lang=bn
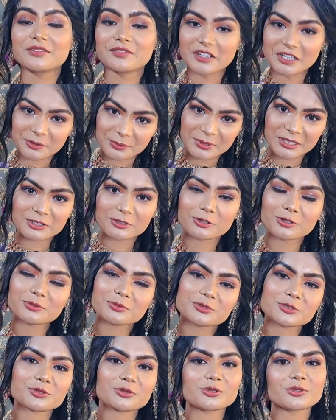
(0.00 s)
এনভায়রনমেন্ট
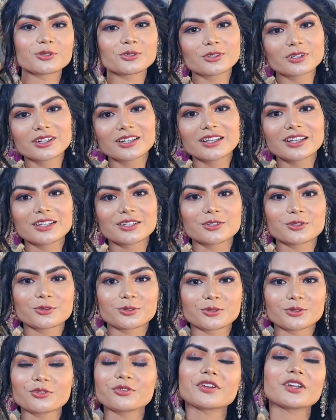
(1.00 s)
খুব সুন্দর
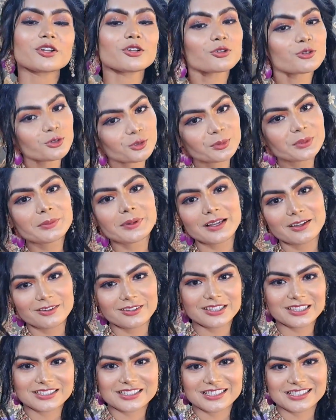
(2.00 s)
তো ওভারঅল খুবই
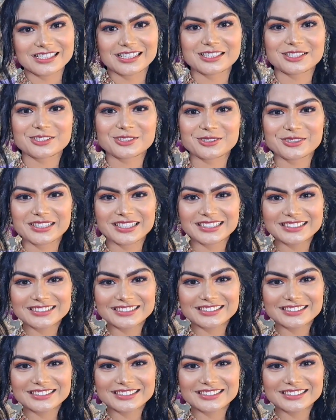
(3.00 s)
ভালো লাগছে কাজ করে